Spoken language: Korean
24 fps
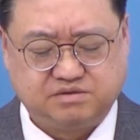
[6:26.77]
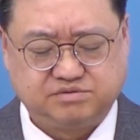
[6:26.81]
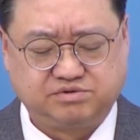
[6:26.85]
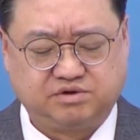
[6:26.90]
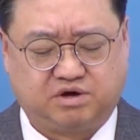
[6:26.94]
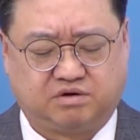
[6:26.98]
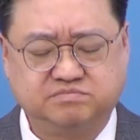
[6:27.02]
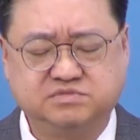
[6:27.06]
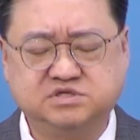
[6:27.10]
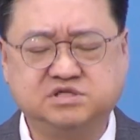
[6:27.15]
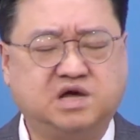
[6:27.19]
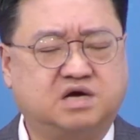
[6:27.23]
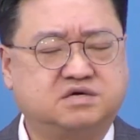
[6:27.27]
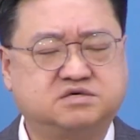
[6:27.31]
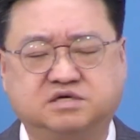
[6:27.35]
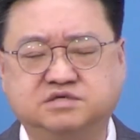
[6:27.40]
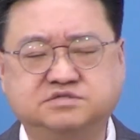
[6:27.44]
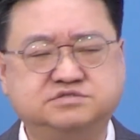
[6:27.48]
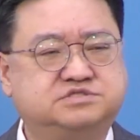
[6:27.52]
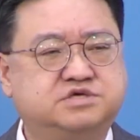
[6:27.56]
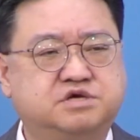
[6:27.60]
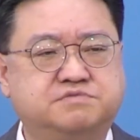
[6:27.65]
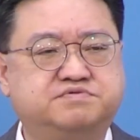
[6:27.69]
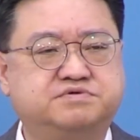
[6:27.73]
너무나
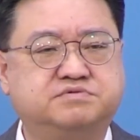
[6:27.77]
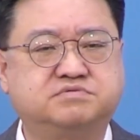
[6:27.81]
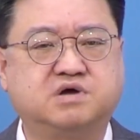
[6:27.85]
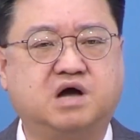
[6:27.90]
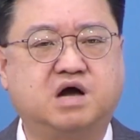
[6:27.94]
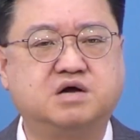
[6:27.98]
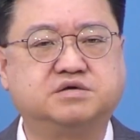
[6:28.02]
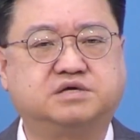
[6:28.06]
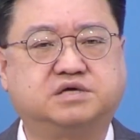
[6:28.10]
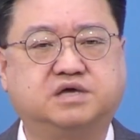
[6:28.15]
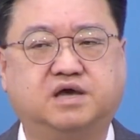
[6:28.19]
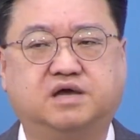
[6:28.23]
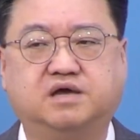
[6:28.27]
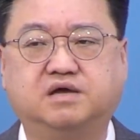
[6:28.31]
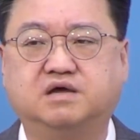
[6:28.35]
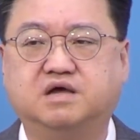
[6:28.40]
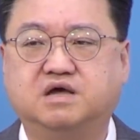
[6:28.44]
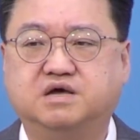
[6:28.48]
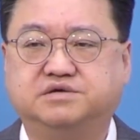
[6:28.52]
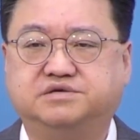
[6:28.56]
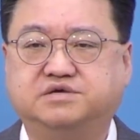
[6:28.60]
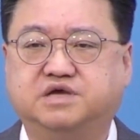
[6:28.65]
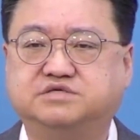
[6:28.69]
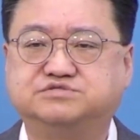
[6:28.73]
큰 슬픔과 함께
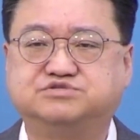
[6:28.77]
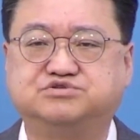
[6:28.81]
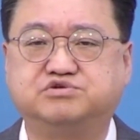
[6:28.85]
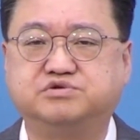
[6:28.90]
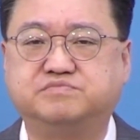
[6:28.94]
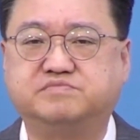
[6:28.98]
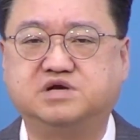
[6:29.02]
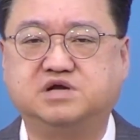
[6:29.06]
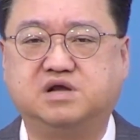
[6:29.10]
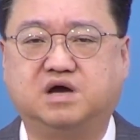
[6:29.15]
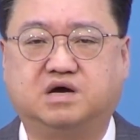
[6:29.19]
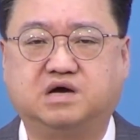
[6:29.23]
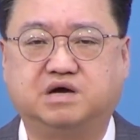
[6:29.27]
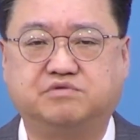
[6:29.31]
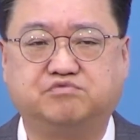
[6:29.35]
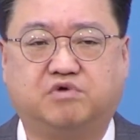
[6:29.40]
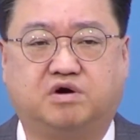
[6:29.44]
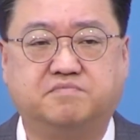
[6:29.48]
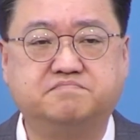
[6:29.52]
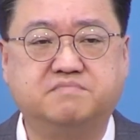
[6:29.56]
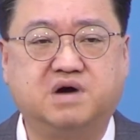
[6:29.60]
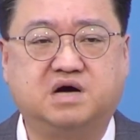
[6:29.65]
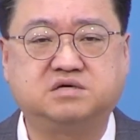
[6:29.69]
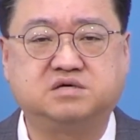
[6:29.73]
예수님을 향한
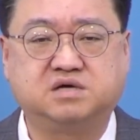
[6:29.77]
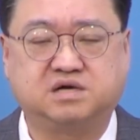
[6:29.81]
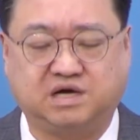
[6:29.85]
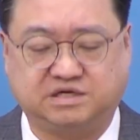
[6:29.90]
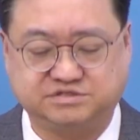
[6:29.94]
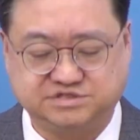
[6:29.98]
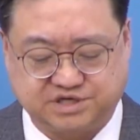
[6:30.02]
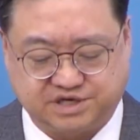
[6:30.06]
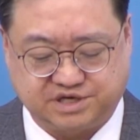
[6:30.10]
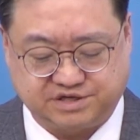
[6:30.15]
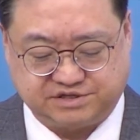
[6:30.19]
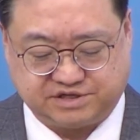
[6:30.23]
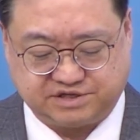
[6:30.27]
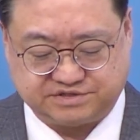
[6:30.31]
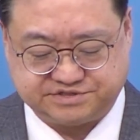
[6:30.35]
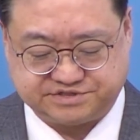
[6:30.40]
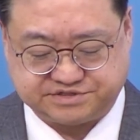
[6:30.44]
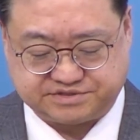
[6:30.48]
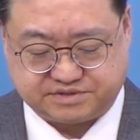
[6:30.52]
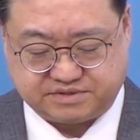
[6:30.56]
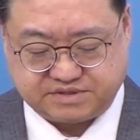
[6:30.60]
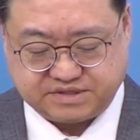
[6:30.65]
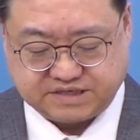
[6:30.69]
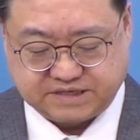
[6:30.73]
원망을 가지게
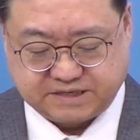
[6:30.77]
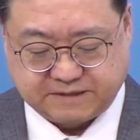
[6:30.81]
됐어요.